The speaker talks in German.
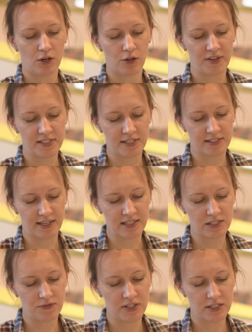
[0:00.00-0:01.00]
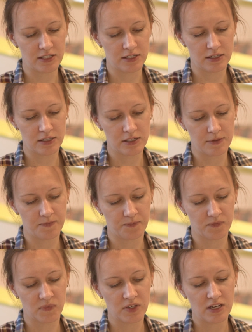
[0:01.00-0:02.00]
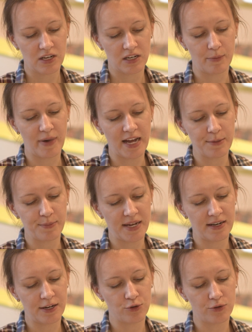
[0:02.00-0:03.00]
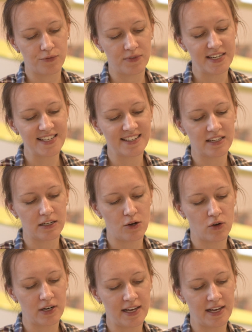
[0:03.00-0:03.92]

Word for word: Und was jetzt ganz wichtig ist, die beiden Bänder dürfen nicht genau